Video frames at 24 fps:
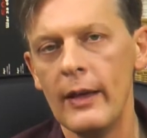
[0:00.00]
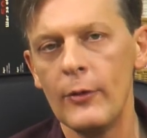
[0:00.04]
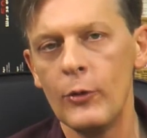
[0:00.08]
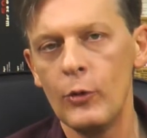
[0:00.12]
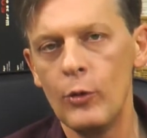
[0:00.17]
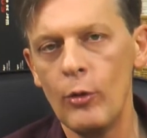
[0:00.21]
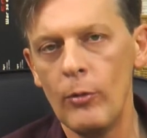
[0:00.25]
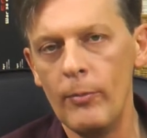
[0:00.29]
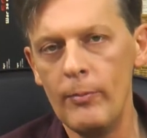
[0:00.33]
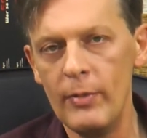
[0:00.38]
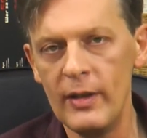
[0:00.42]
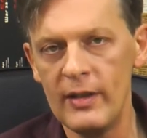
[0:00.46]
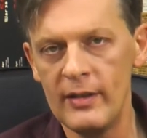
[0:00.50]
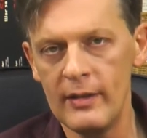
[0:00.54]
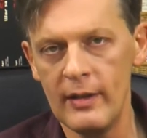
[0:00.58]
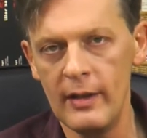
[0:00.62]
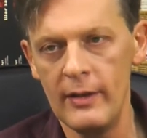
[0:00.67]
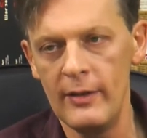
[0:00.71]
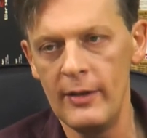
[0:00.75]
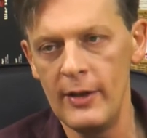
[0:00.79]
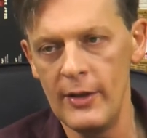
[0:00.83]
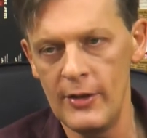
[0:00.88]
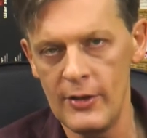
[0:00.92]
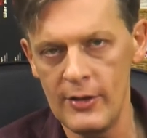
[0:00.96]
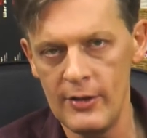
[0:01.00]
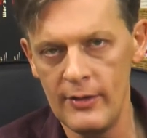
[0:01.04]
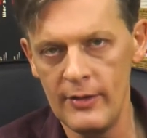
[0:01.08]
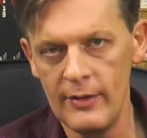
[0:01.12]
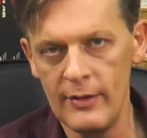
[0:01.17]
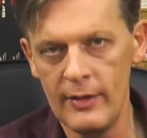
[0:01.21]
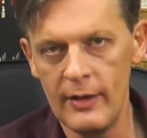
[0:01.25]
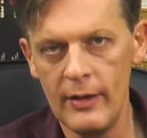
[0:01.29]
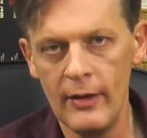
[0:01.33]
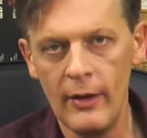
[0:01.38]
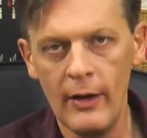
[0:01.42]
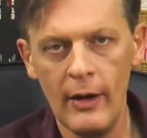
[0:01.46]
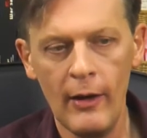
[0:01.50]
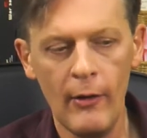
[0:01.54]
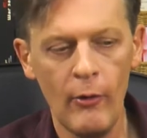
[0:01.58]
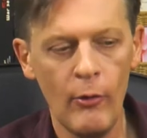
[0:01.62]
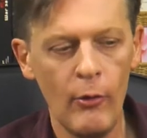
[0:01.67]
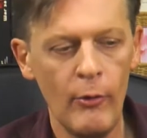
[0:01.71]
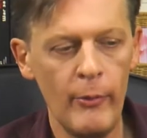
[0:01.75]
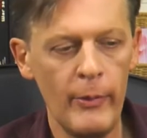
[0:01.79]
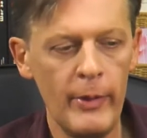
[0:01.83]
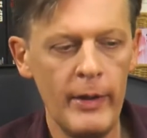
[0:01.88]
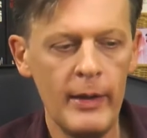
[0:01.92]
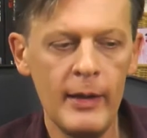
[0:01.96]
до бесконечности.
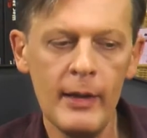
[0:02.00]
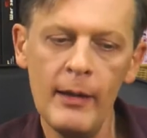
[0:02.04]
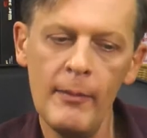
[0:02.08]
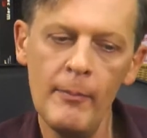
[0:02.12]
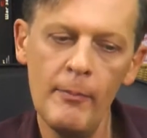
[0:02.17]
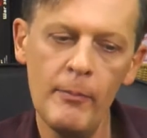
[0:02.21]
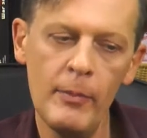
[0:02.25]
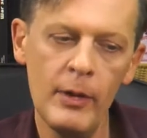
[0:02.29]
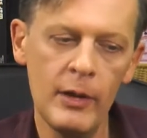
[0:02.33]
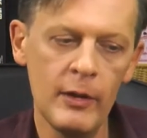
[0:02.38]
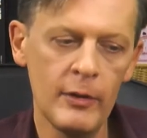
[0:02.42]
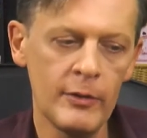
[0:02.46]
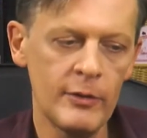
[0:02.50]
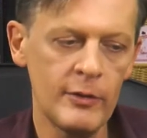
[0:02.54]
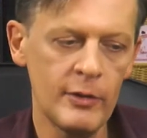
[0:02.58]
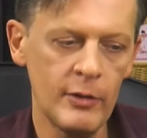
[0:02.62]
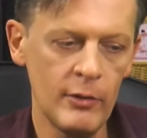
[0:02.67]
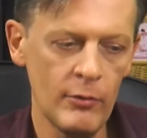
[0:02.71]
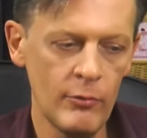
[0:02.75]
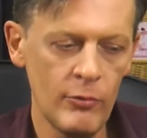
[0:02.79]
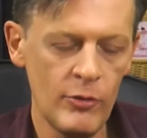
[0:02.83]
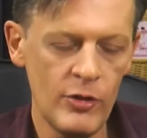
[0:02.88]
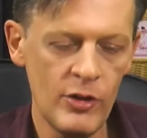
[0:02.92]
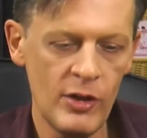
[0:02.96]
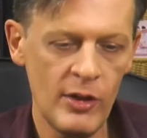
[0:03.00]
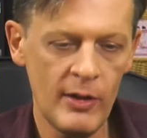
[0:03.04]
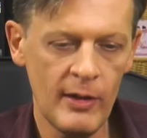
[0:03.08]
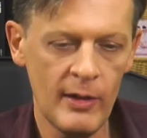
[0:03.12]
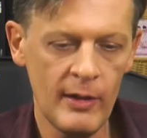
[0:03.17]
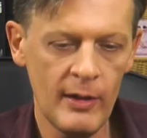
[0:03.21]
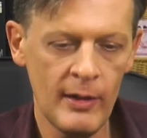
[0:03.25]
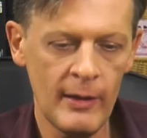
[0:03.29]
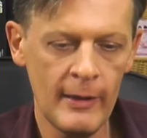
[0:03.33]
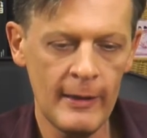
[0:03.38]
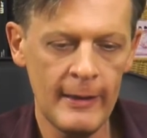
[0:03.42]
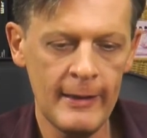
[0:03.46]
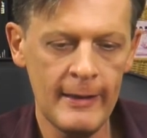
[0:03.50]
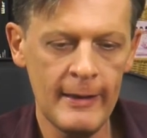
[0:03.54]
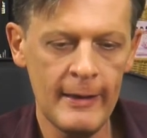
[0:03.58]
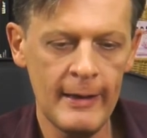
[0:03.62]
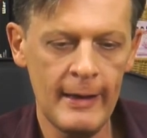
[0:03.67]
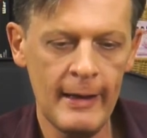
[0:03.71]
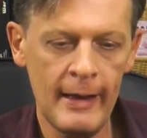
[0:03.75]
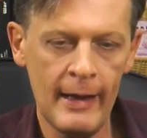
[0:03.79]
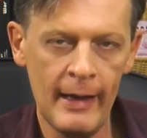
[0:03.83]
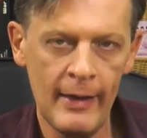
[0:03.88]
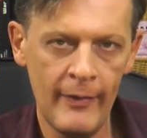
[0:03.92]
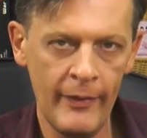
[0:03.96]
У меня был случай,
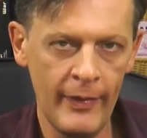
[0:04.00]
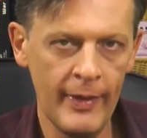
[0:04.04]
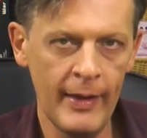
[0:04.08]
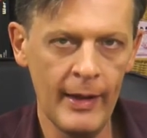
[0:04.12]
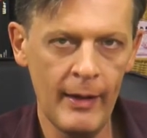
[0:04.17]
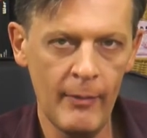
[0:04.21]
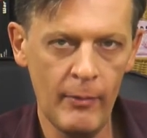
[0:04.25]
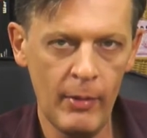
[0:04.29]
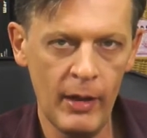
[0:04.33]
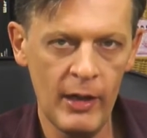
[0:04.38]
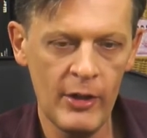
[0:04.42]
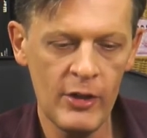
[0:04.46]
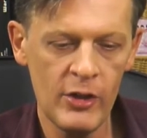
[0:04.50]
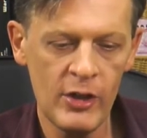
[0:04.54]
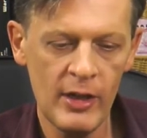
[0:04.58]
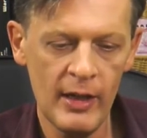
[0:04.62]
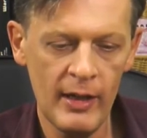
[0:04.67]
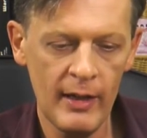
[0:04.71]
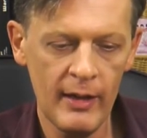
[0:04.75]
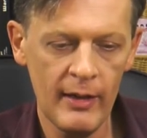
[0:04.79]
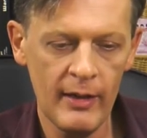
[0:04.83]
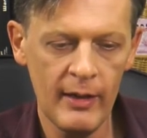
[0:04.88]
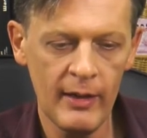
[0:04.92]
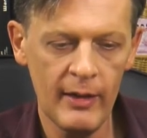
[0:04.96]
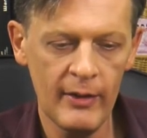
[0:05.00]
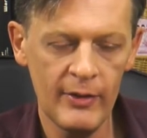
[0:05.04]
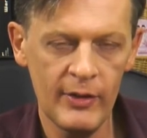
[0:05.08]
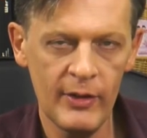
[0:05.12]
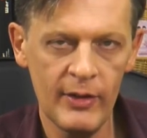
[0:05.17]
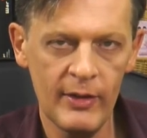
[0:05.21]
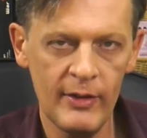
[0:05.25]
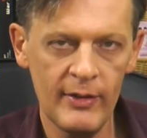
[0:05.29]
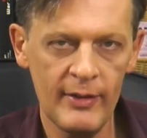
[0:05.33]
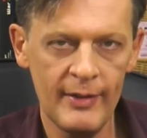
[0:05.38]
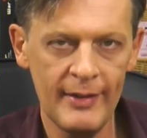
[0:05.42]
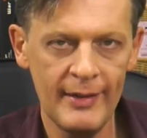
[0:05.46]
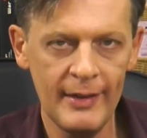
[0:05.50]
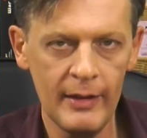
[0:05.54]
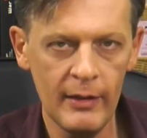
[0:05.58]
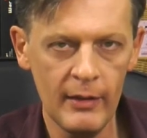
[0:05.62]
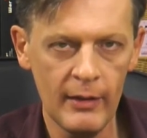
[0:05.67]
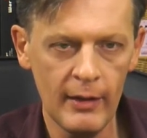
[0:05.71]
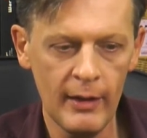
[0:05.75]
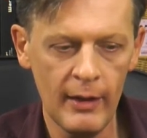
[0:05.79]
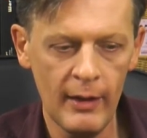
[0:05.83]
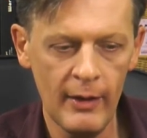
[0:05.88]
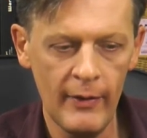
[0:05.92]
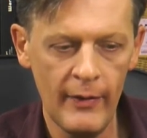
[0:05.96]
когда одна большая красная
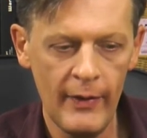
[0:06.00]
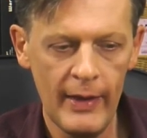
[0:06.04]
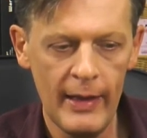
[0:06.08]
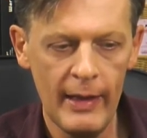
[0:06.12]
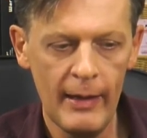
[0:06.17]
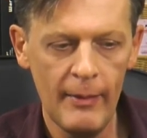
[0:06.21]
сделка